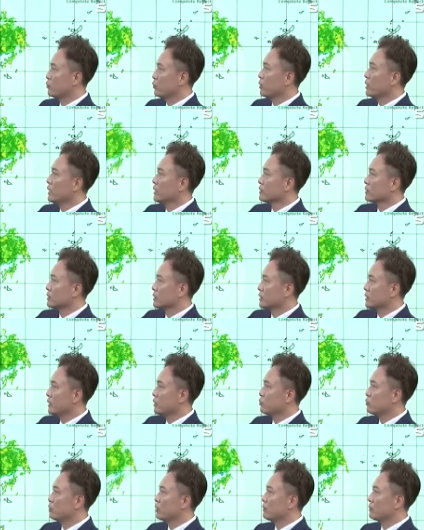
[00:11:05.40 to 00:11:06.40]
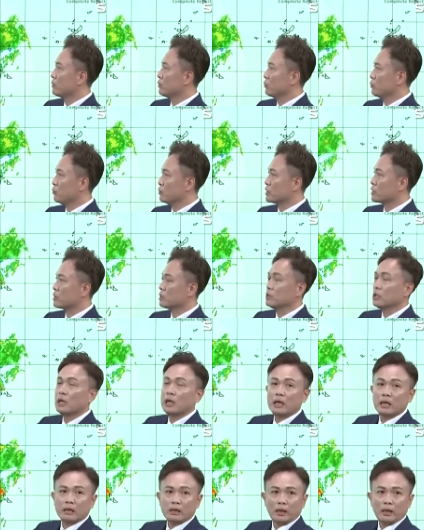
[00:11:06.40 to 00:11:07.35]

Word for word: 区这些地区的雨势。